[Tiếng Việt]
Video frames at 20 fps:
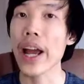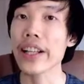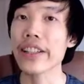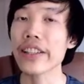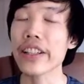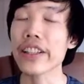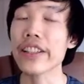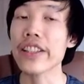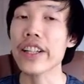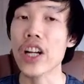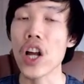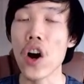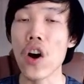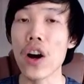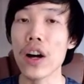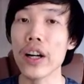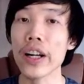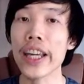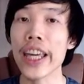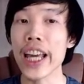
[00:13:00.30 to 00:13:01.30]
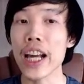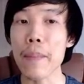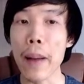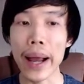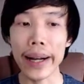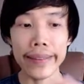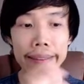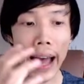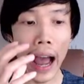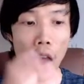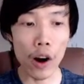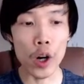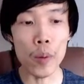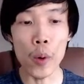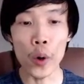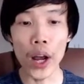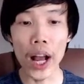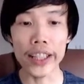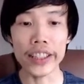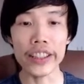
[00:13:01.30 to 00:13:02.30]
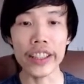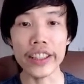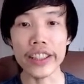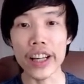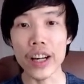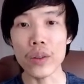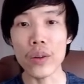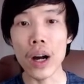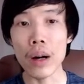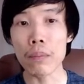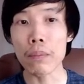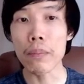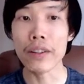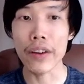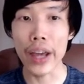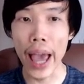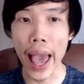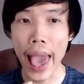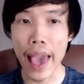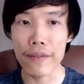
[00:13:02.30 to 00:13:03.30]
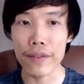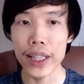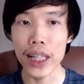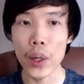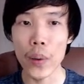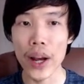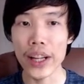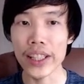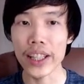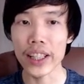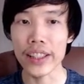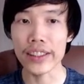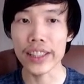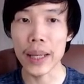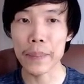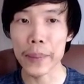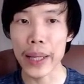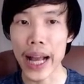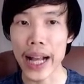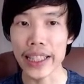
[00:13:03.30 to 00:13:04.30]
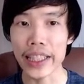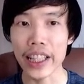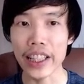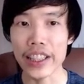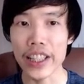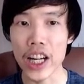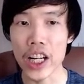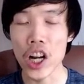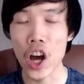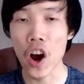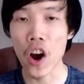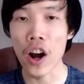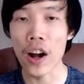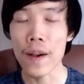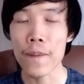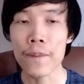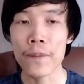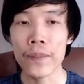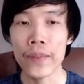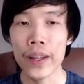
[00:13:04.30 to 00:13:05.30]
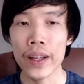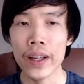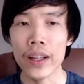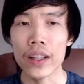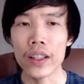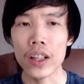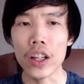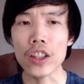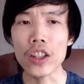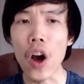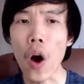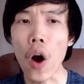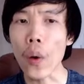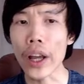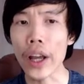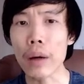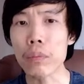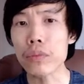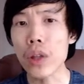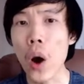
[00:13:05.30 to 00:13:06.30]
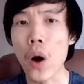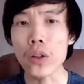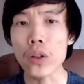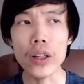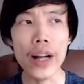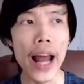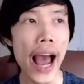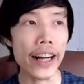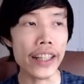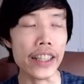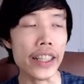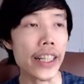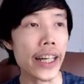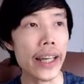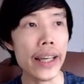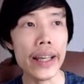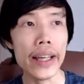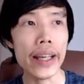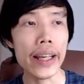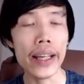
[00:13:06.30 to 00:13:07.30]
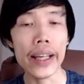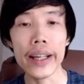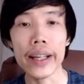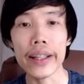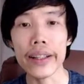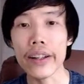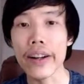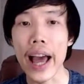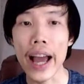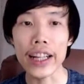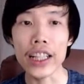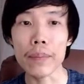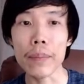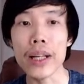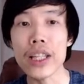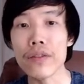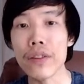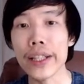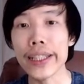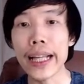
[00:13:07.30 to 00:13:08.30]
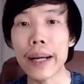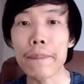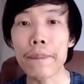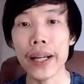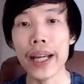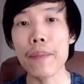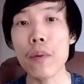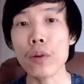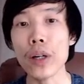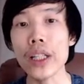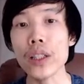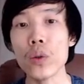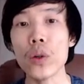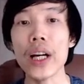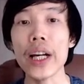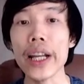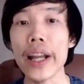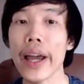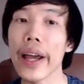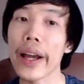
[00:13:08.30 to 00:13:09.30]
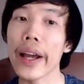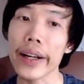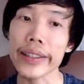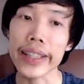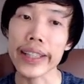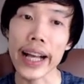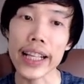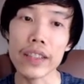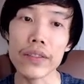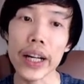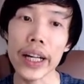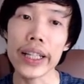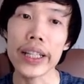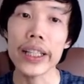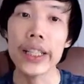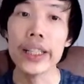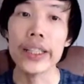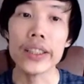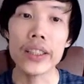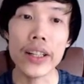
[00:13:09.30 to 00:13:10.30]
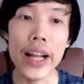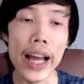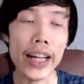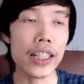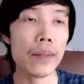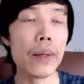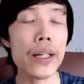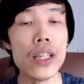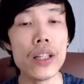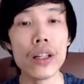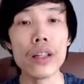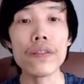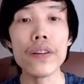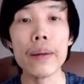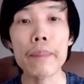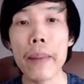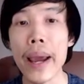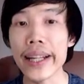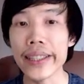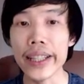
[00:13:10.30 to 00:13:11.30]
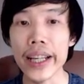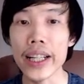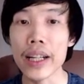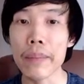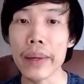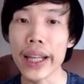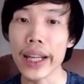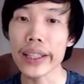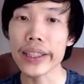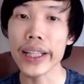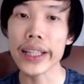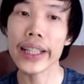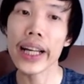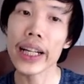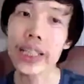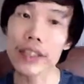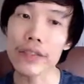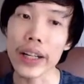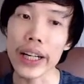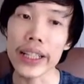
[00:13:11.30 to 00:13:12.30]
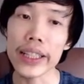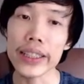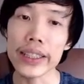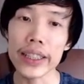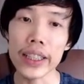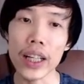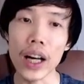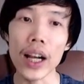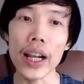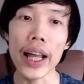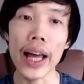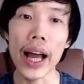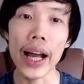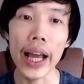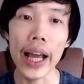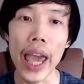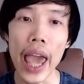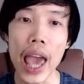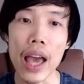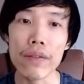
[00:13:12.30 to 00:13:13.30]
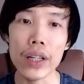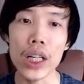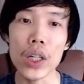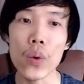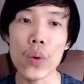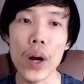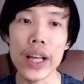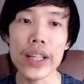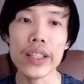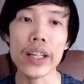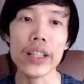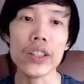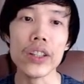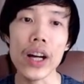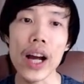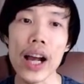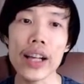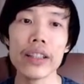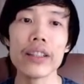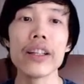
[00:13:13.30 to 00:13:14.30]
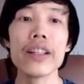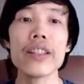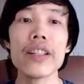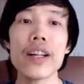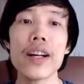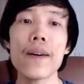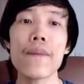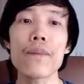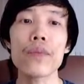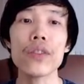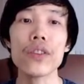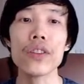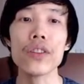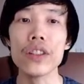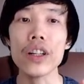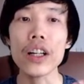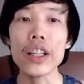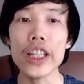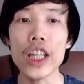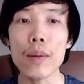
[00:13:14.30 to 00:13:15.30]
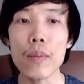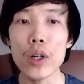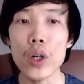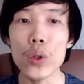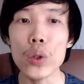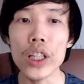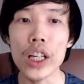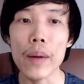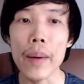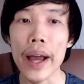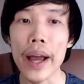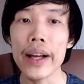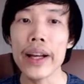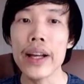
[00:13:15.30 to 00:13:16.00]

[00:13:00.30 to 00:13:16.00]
architecture đó khi các bạn tạo ra một cái architecture đúng không mình phải evaluation xem cái architecture đó nó tốt hay không tốt nó đạt được cái nó đạt được bao nhiêu phần trăm cái mục đích của khách hàng chẳng hạn như vậy nó đạt được bao nhiêu cái phần maintainability chẳng hạn như vậy thì đó là cái evaluation cho architecture rất nhiều module nha các bạn